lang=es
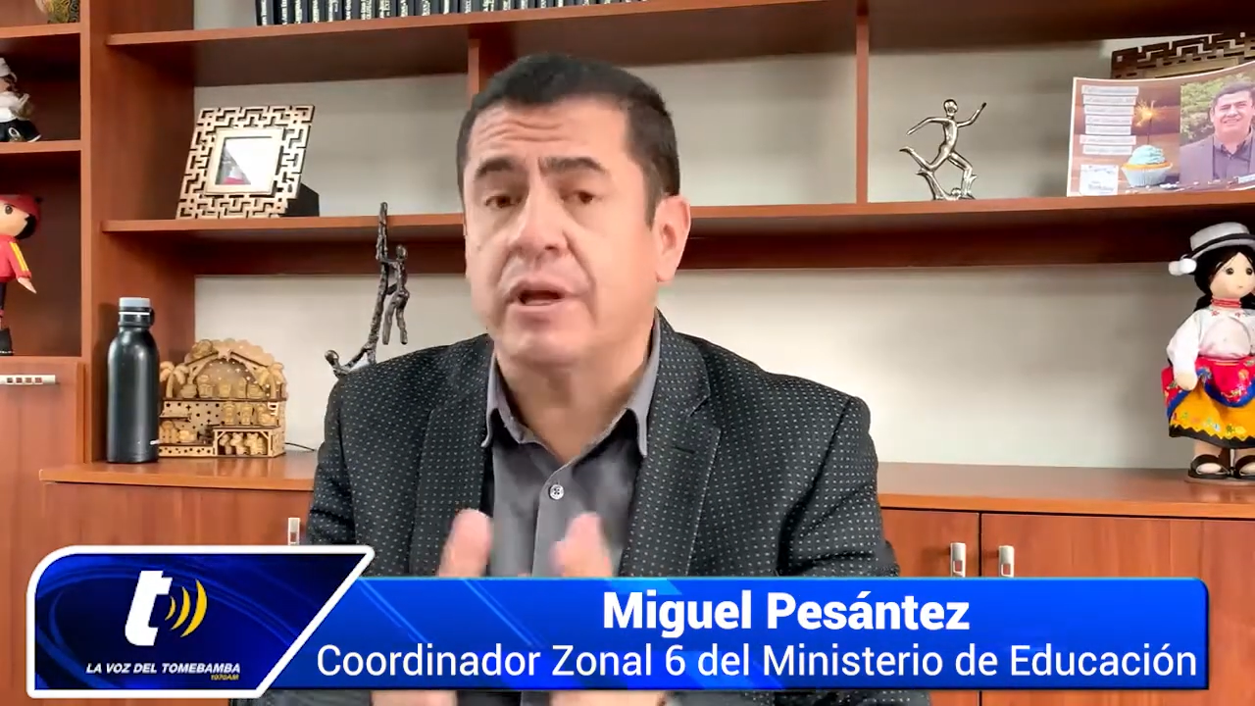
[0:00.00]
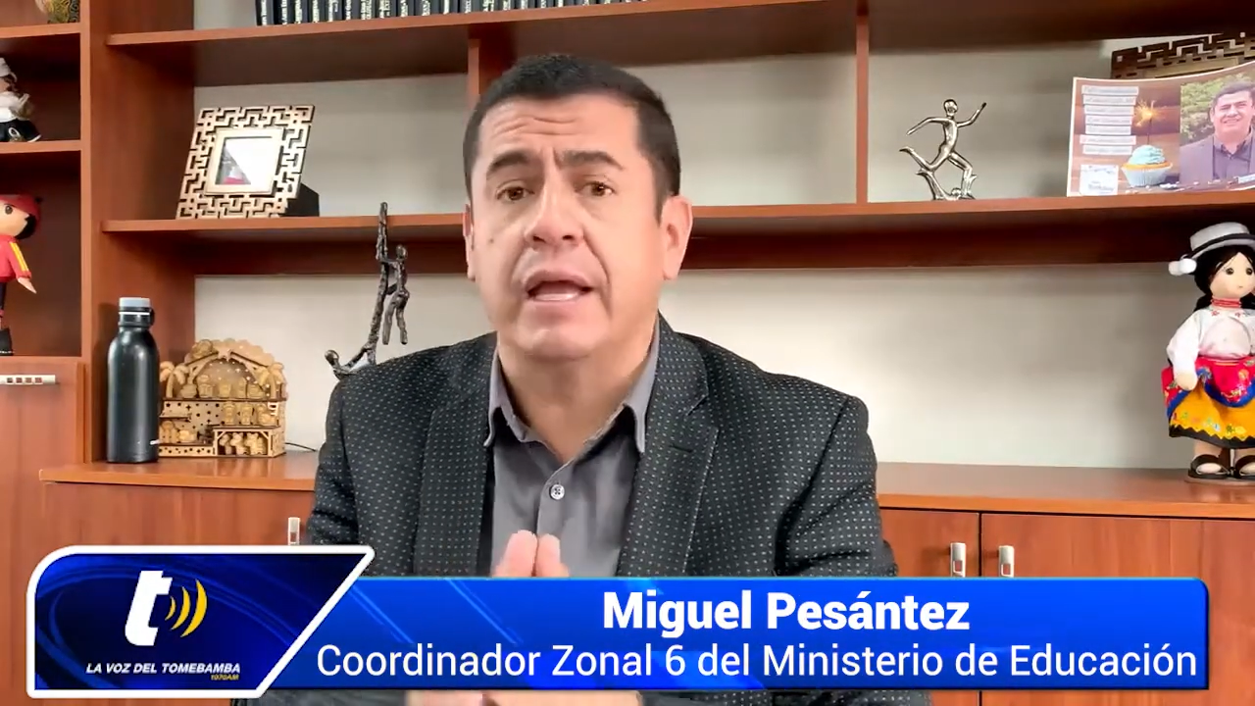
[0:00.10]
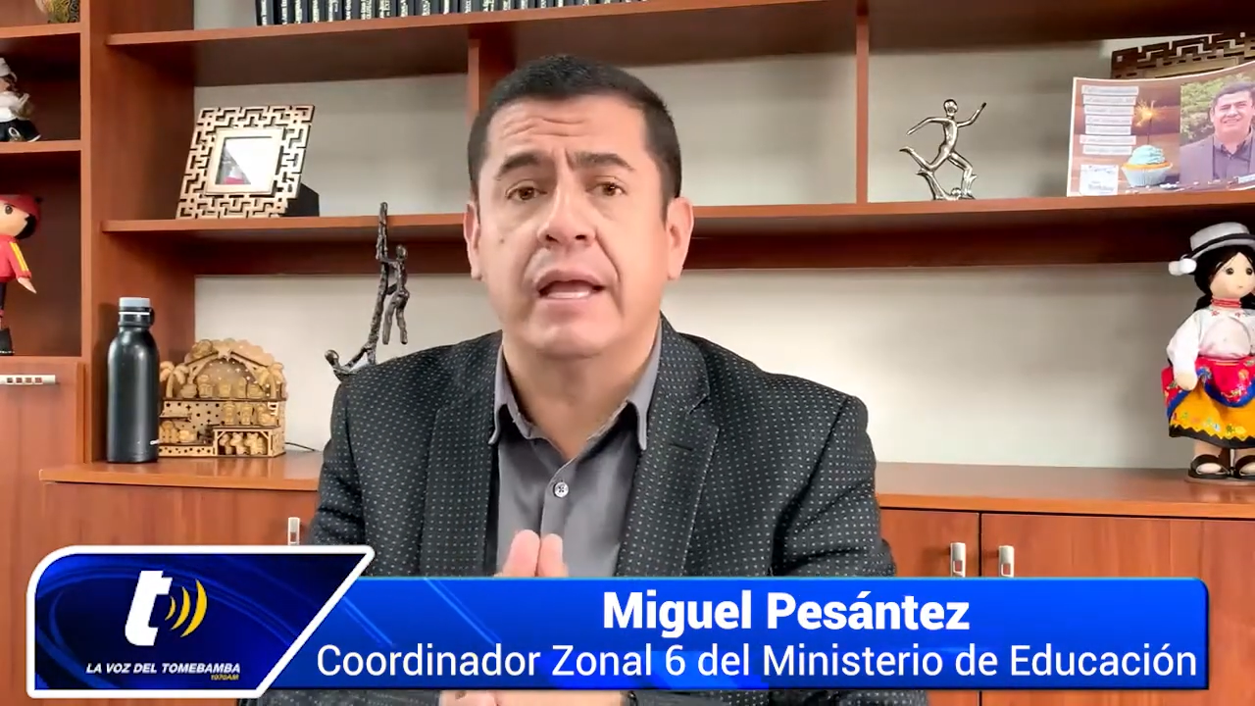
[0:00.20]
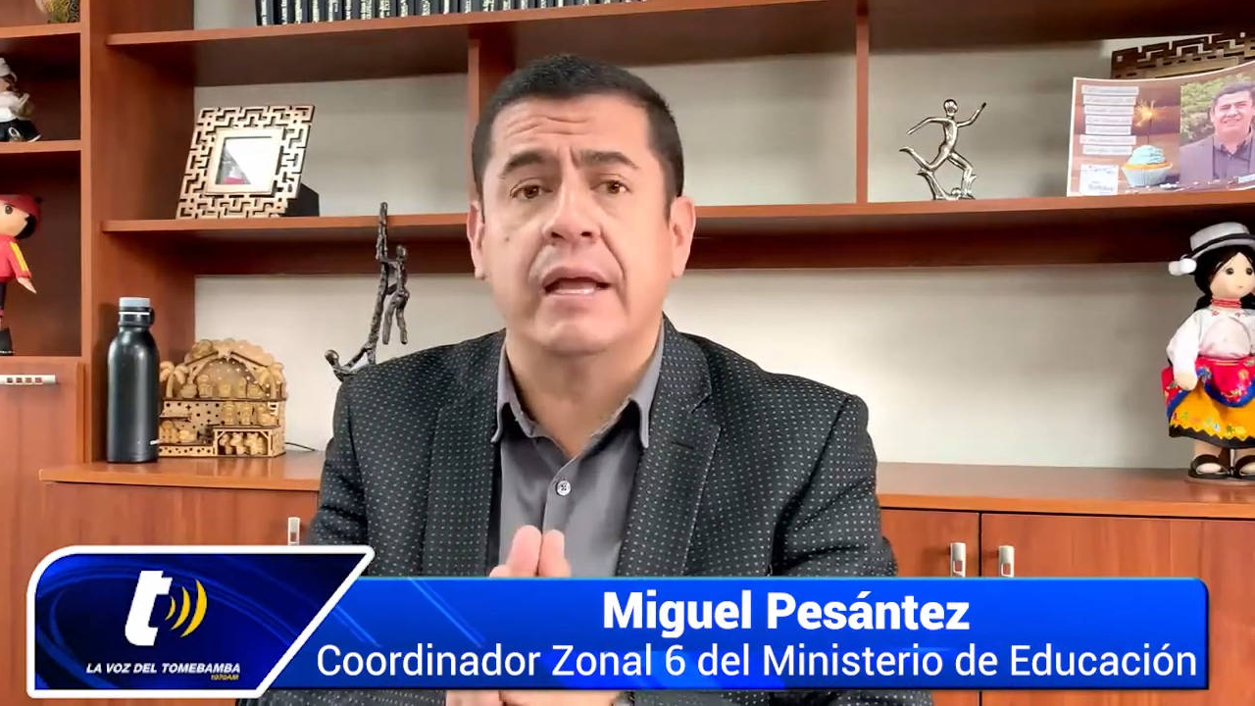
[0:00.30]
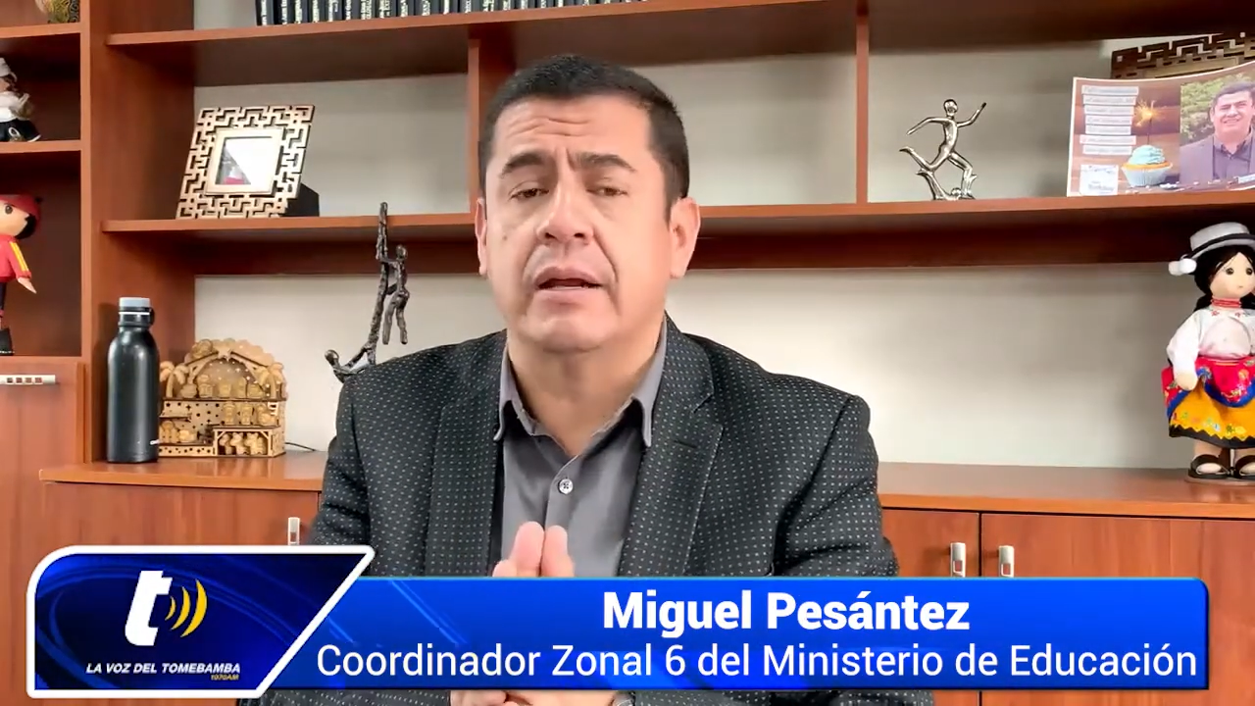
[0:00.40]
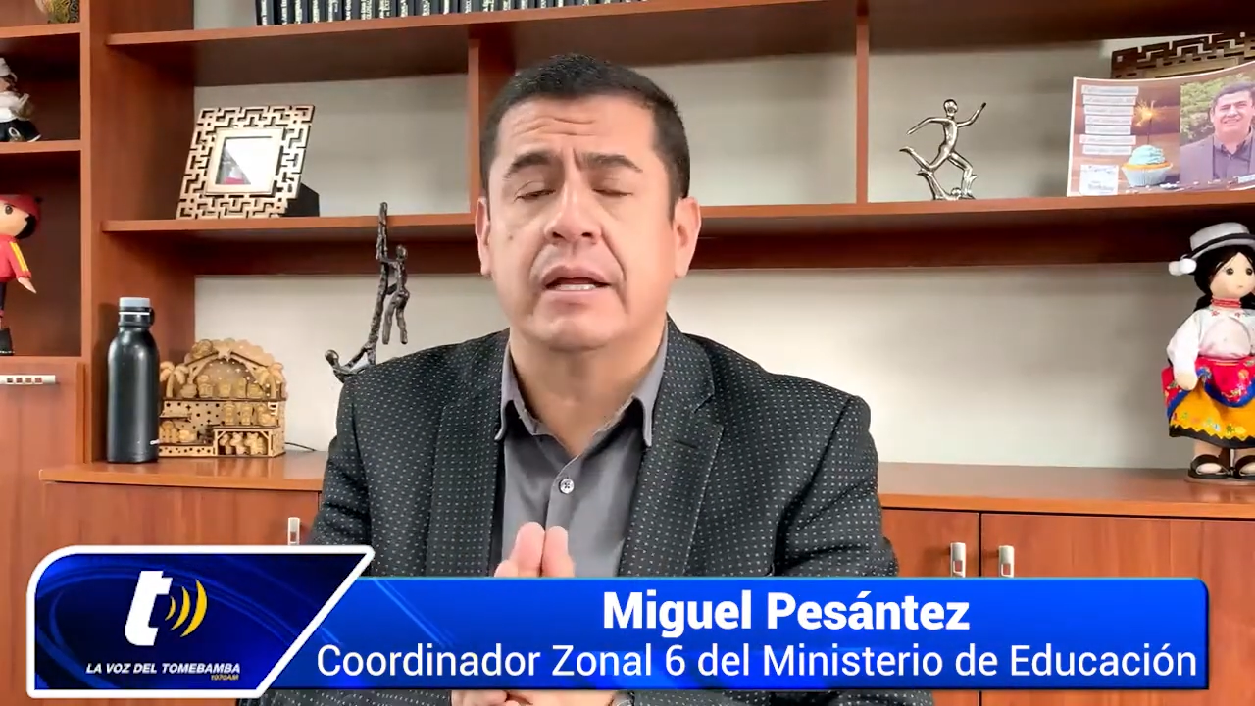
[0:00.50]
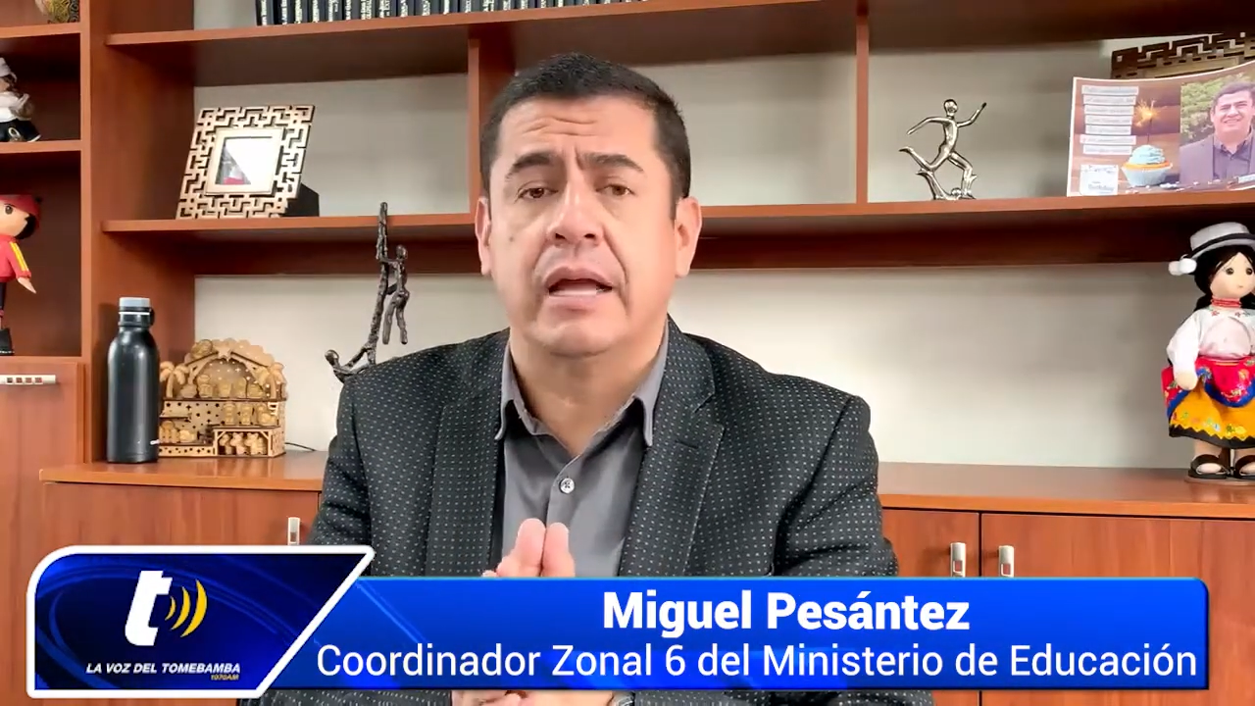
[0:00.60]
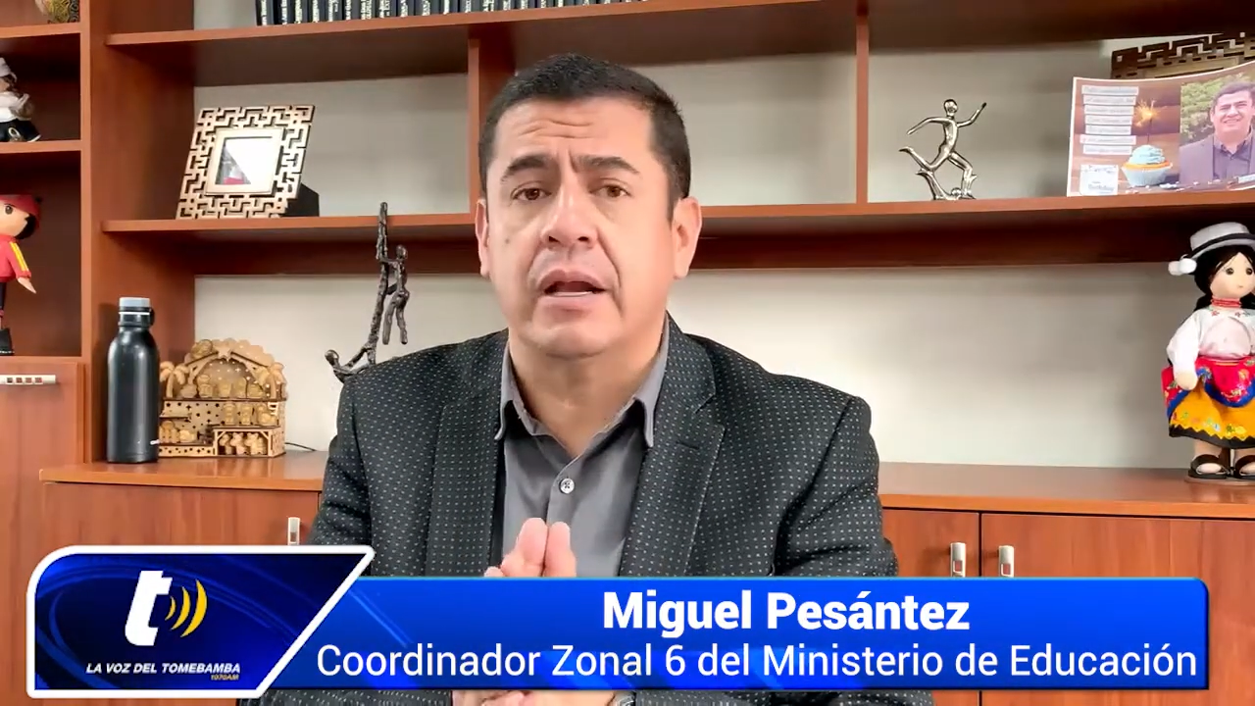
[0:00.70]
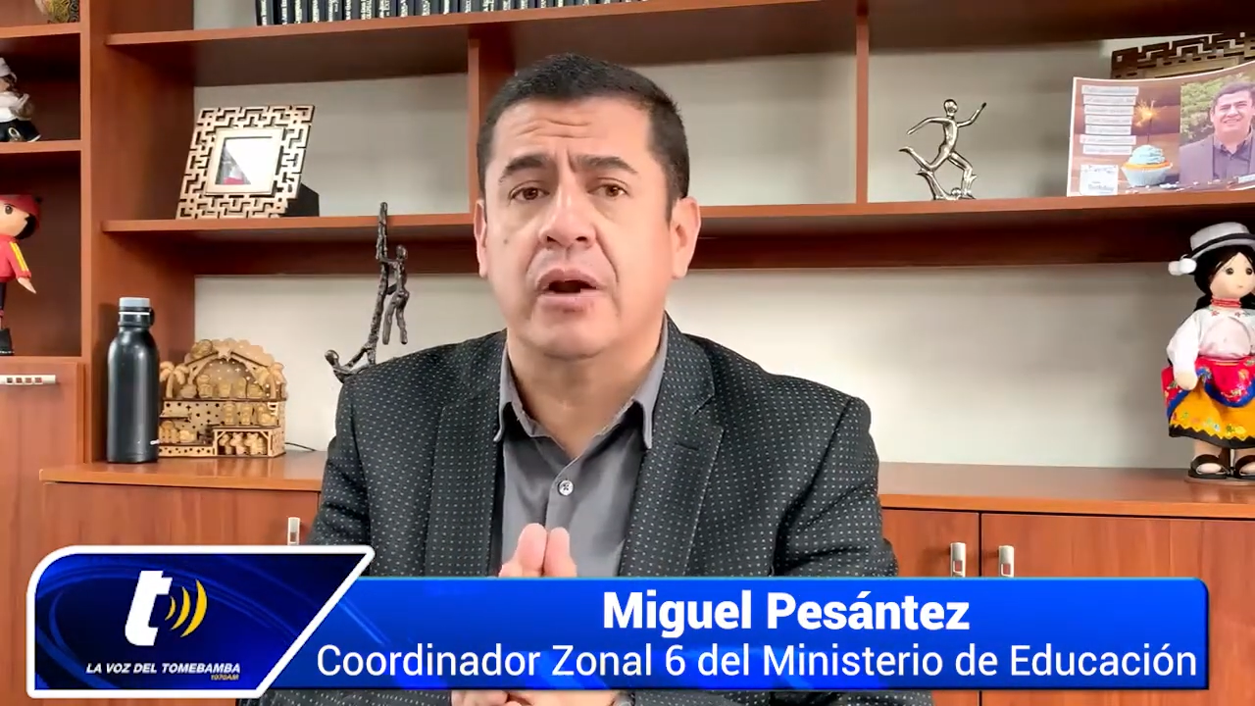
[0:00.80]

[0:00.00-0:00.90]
que,